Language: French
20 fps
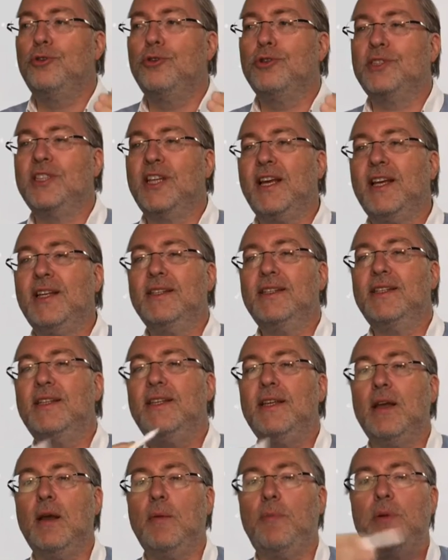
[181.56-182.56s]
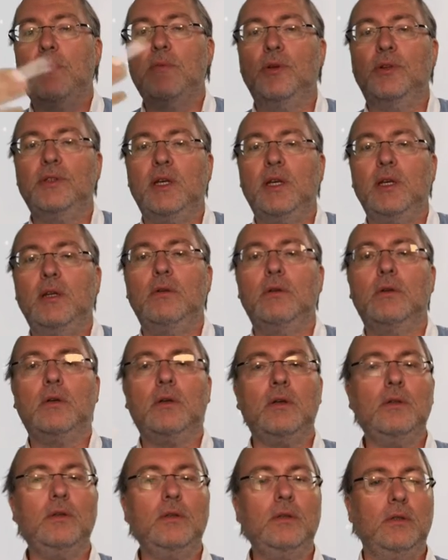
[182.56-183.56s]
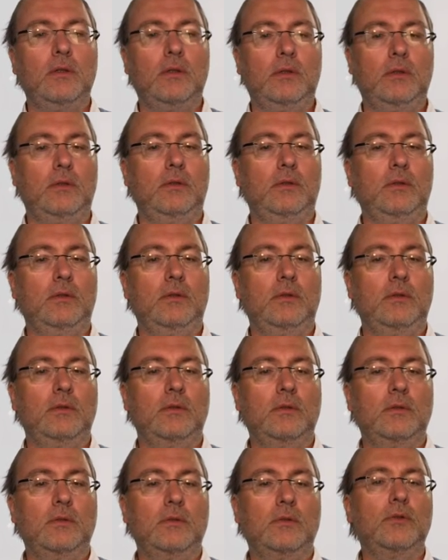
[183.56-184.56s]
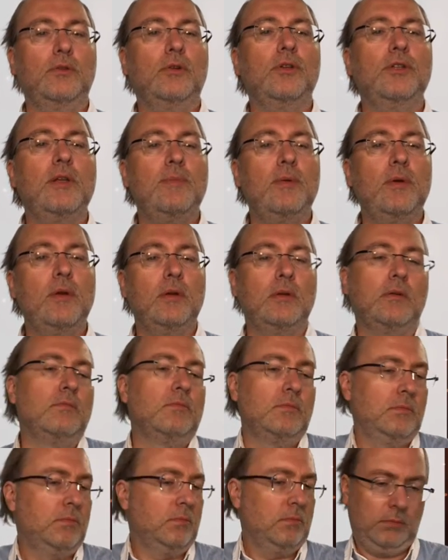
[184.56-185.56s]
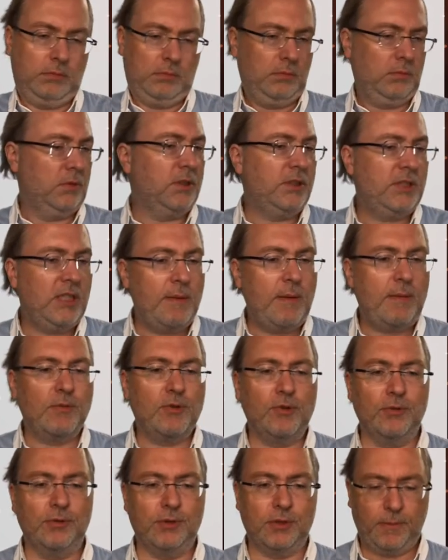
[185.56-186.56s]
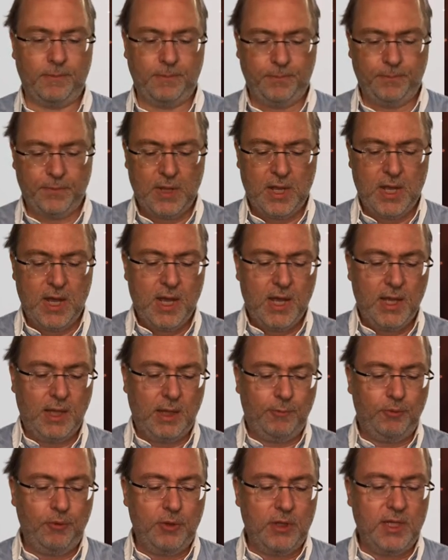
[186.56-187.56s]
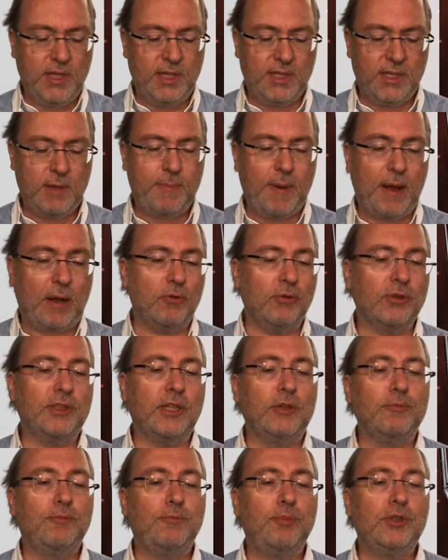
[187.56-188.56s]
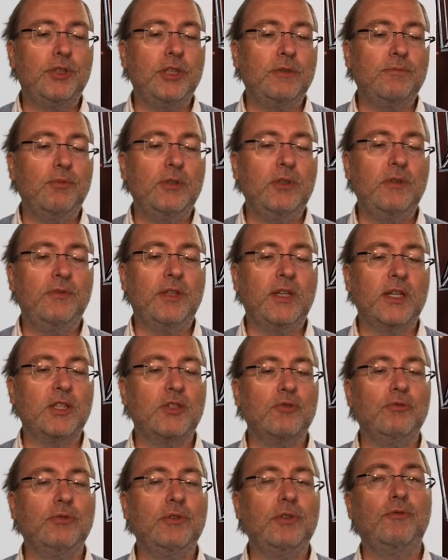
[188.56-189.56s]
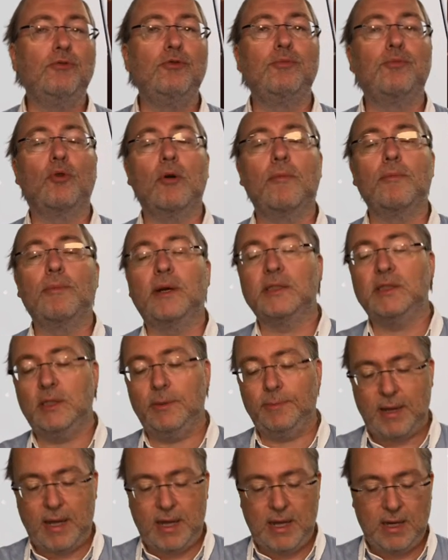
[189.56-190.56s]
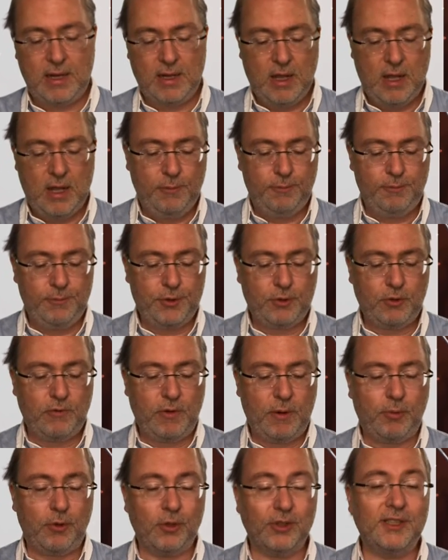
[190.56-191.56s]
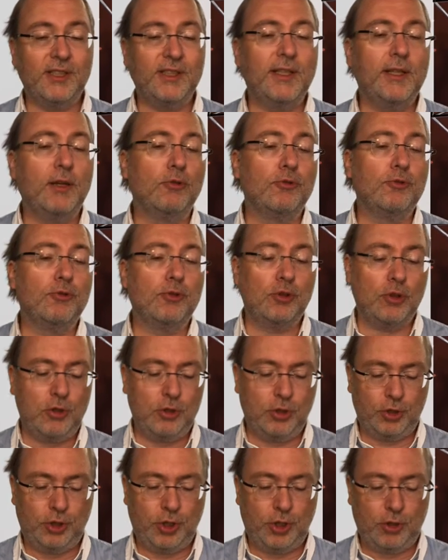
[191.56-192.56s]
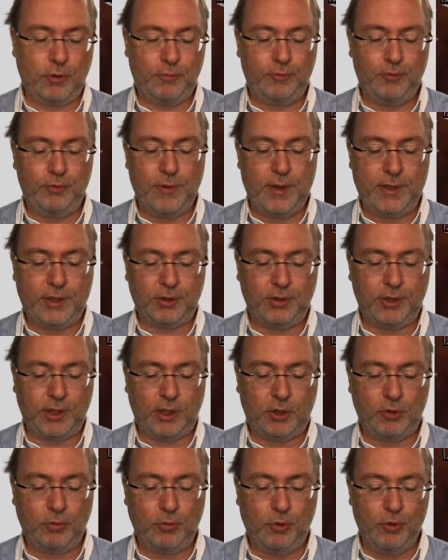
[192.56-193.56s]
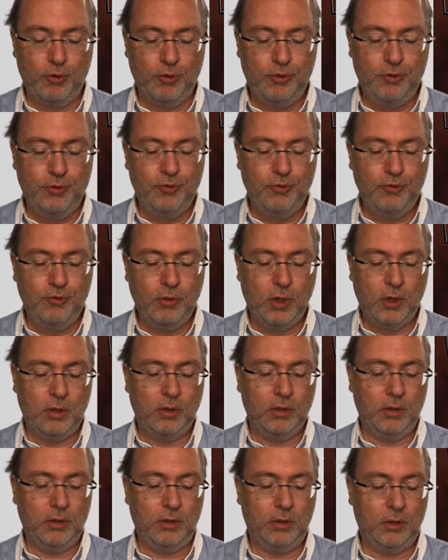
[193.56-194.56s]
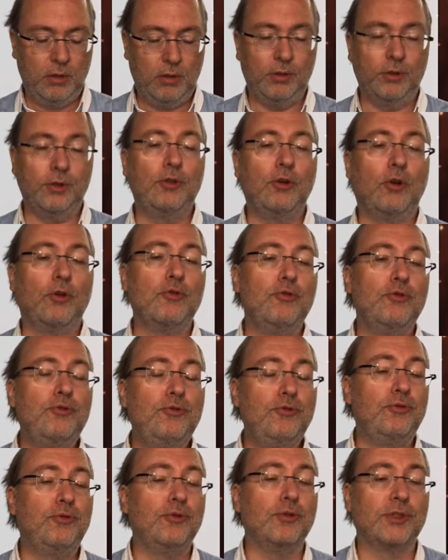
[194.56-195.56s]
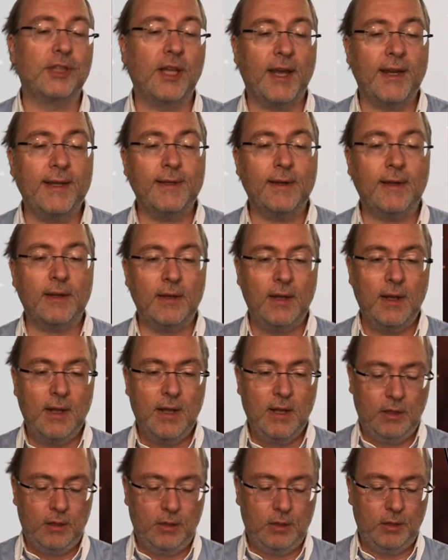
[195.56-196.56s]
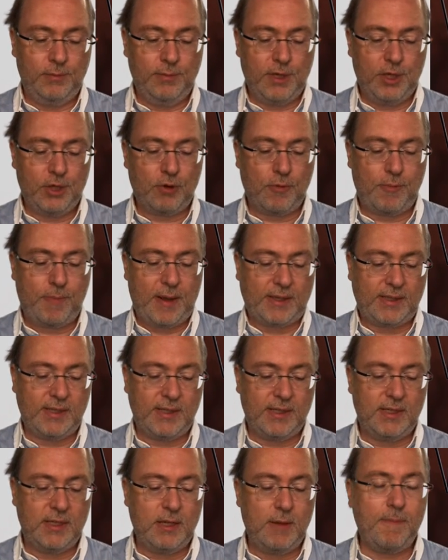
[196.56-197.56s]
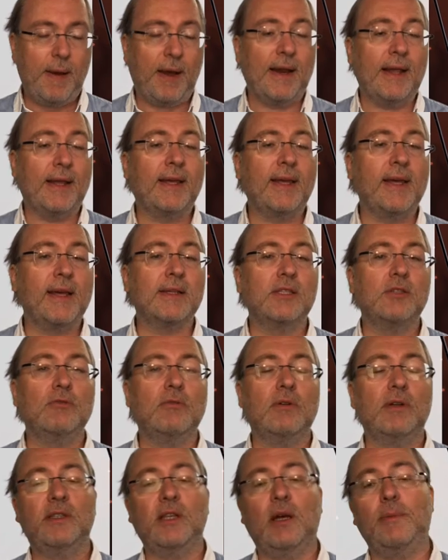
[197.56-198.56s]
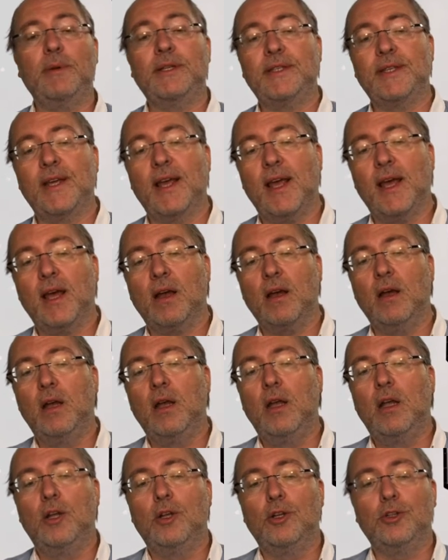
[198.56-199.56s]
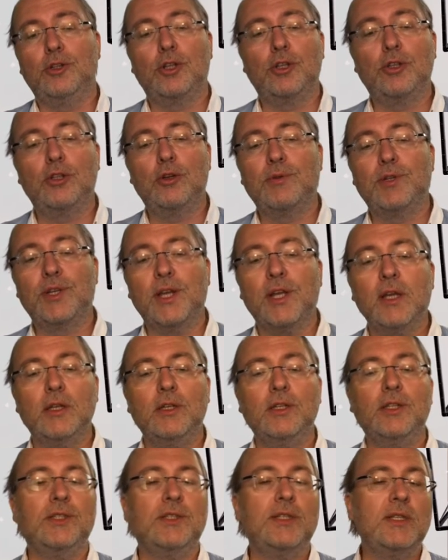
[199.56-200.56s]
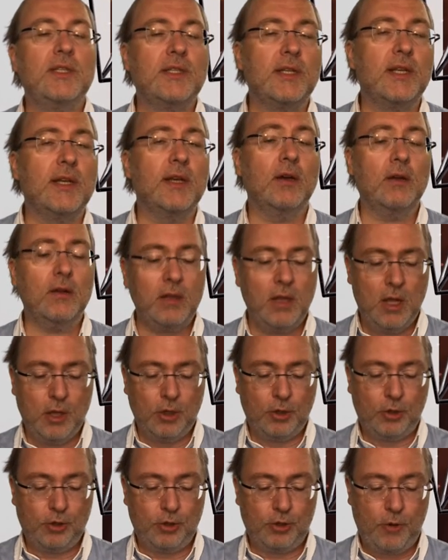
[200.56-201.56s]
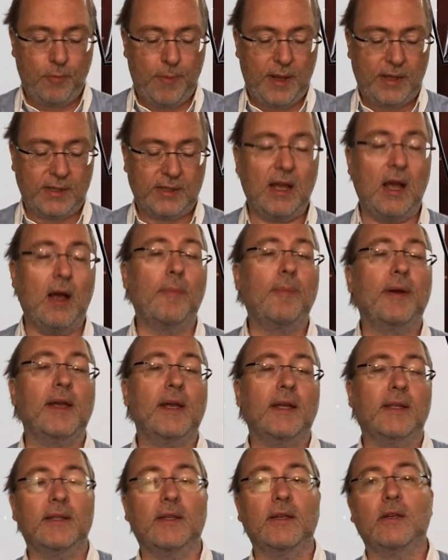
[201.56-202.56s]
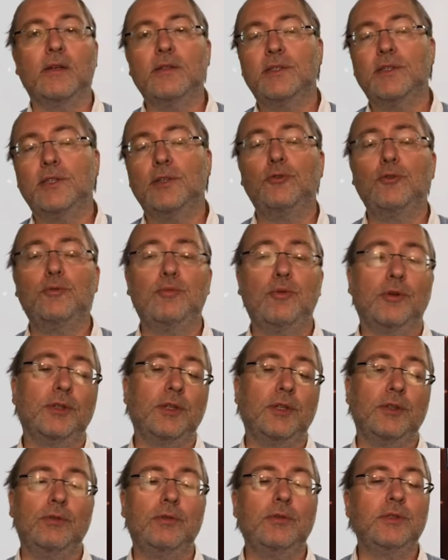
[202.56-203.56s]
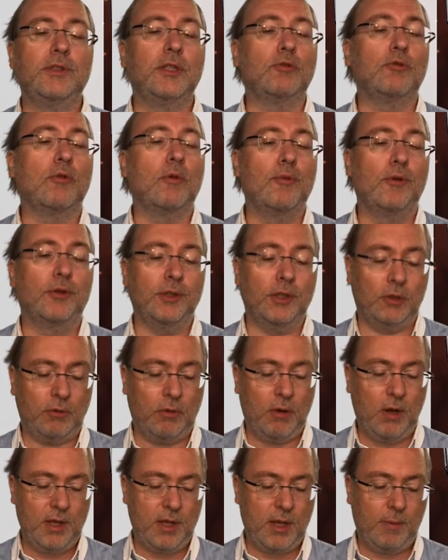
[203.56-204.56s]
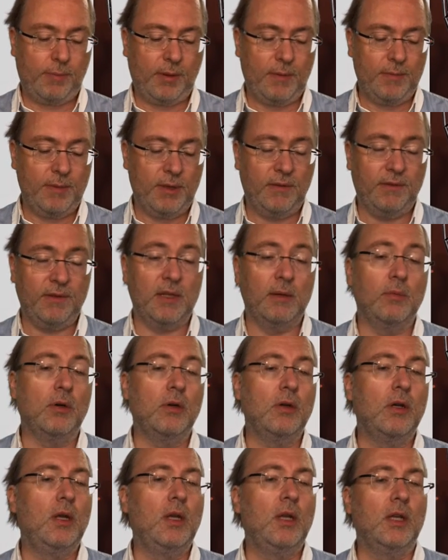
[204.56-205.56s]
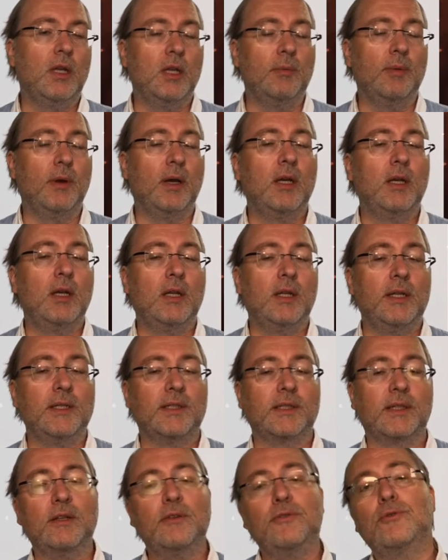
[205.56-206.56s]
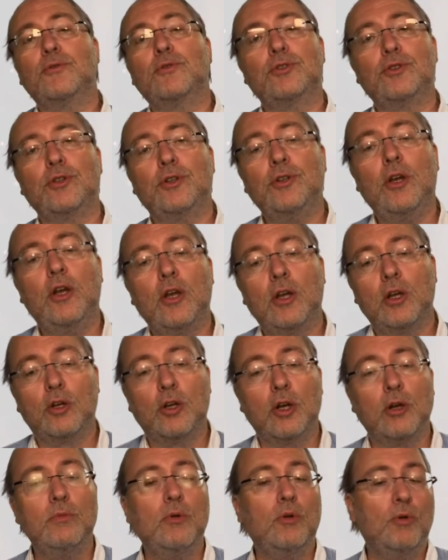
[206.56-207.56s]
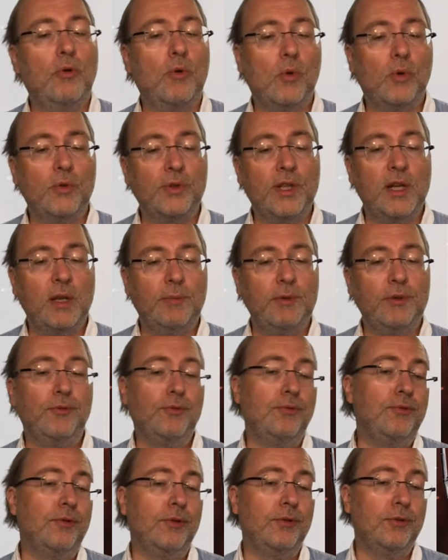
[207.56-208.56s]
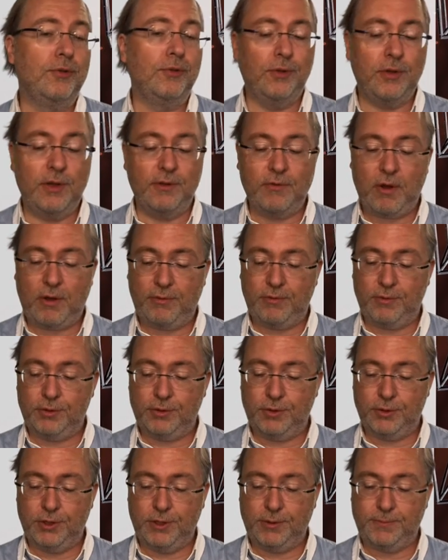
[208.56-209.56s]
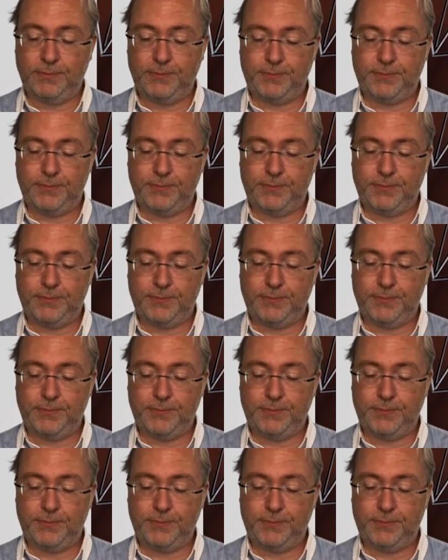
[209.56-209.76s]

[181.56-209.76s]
de thread qui implémentait le run de runable. C'est la même chose. Et puis ici, par contre, il y a une petite modification au niveau du programme principal, puisqu'on va procéder en deux temps. Je devrais pu être directement le new euh, dans le new de thread, hein. euh, mais je passe ici par la création intermédiaire d'un objet, ici C1, que je passe après à T1, C2 pour T2, C3 pour T3, et après, bien évidemment, eh ben, les threads fonctionnent comme on a l'habitude de les voir fonctionner.